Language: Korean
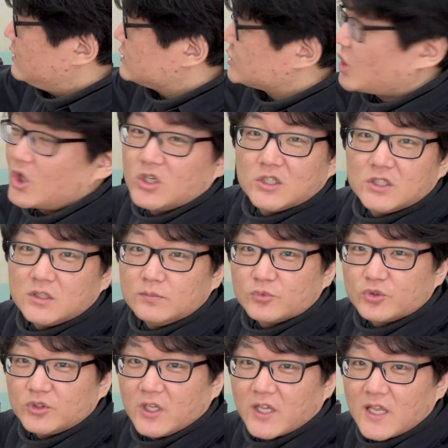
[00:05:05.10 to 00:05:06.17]
처음
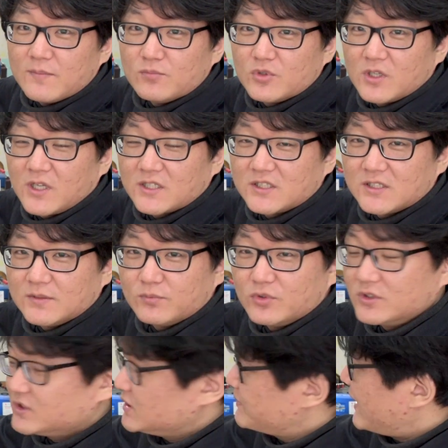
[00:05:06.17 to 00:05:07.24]
순행에 입문하시는
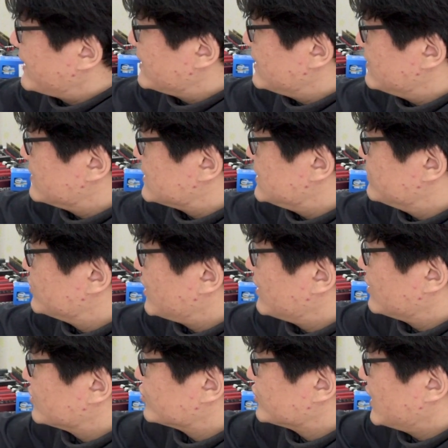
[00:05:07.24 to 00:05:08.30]
분들이 많이 질문하는
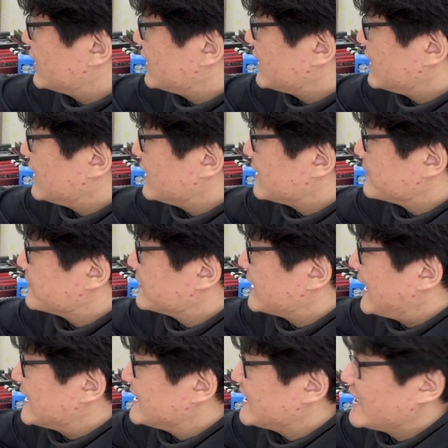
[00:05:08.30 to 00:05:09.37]
것 중에 하나가
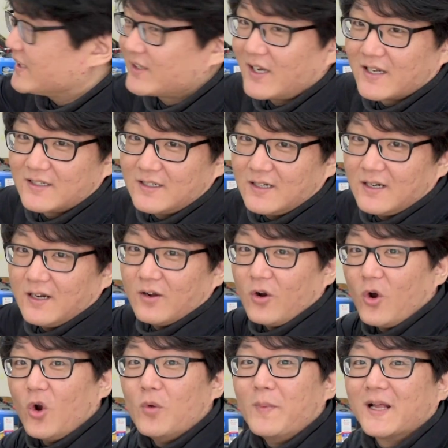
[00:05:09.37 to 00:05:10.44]
라디에이터를
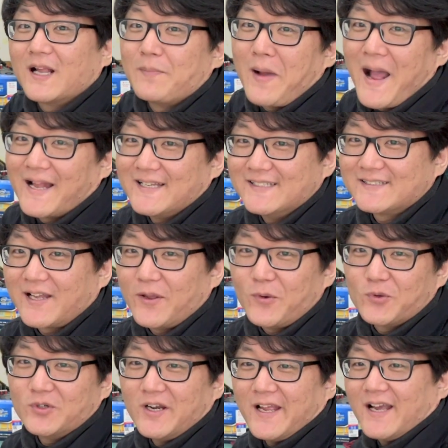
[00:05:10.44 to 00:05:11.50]
얼마나 많이
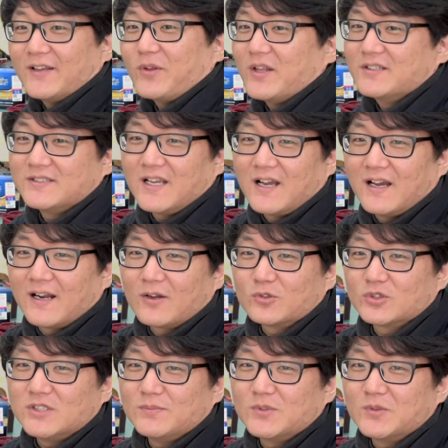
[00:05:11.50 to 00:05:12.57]
사용을 해야 되느냐라고
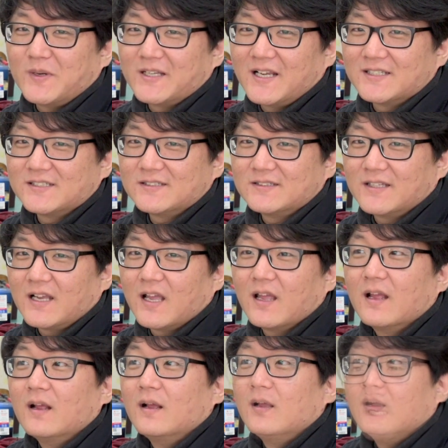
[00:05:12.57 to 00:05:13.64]
질문을 많이 하시는데,
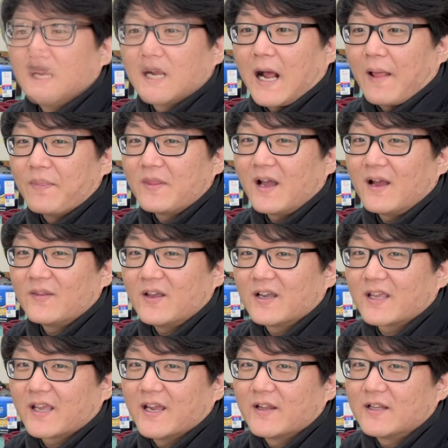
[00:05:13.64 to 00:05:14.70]

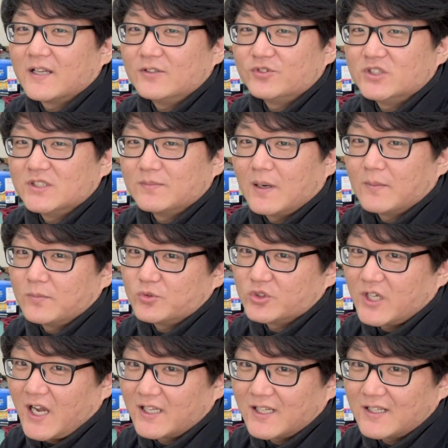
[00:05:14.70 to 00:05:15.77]
간단하게 계산할 수 있는 방법
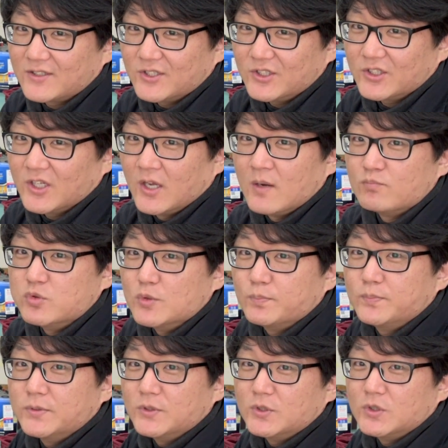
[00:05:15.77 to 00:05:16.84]
중에 하나는
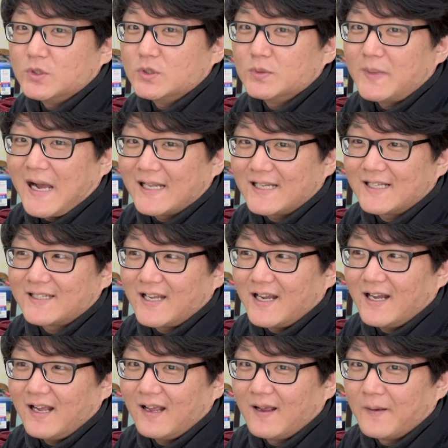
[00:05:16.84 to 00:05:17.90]
부품
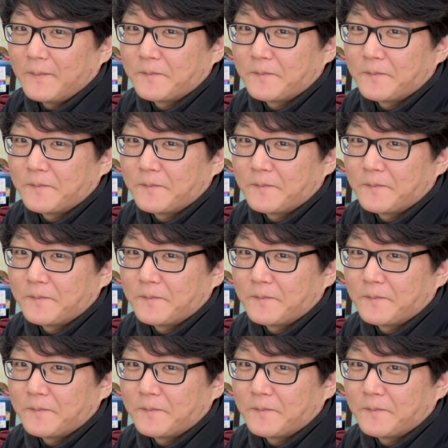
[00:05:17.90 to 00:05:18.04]
하나당